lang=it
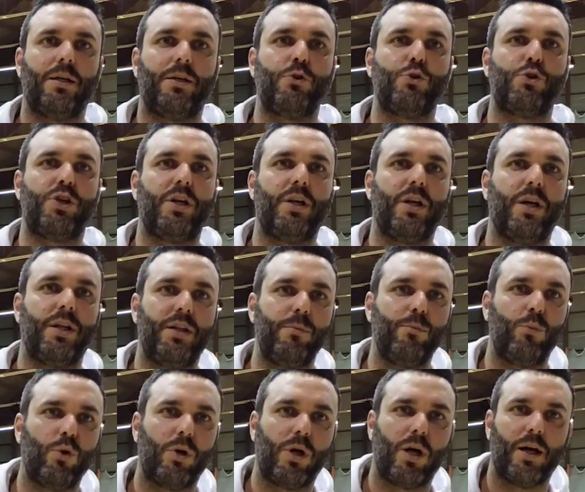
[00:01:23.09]
riuscire ad
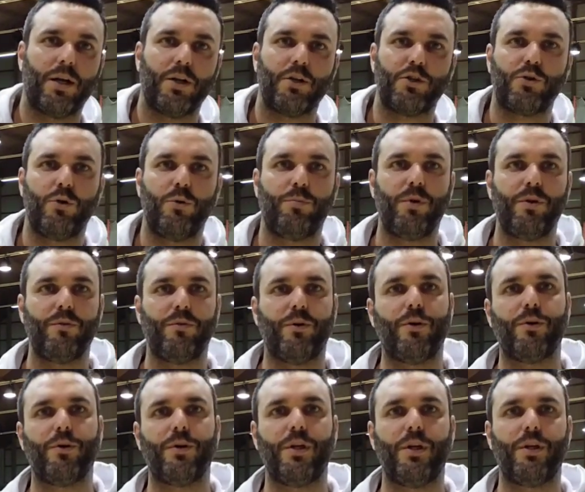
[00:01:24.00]
imbucare sul
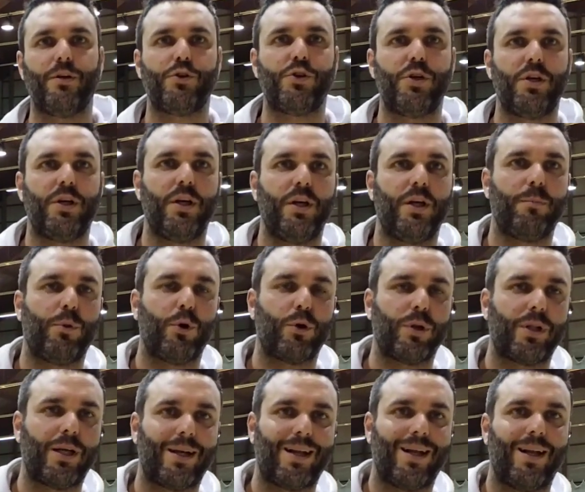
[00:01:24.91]
pivot, di riuscire a
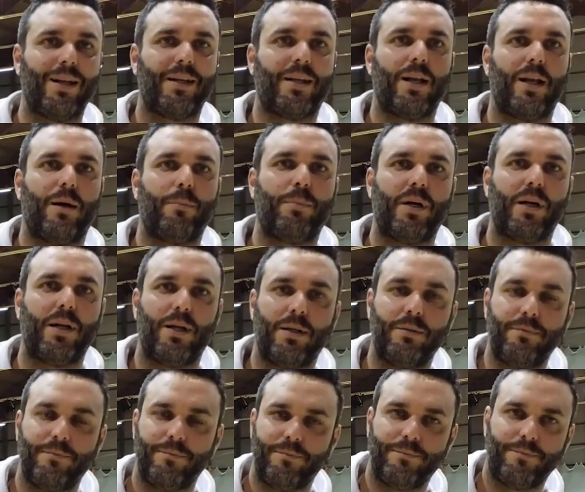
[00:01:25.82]
portare alta la
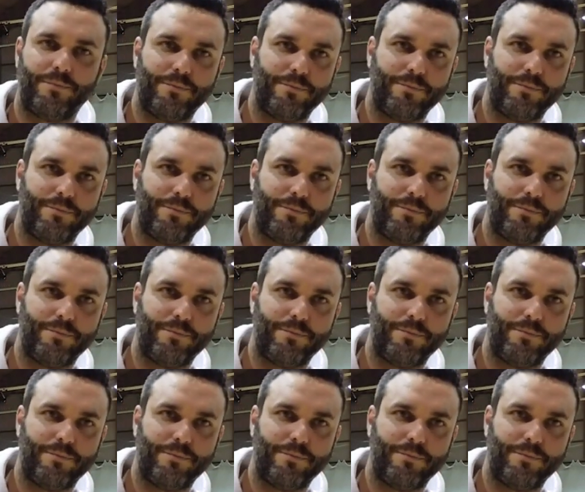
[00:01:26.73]
palla.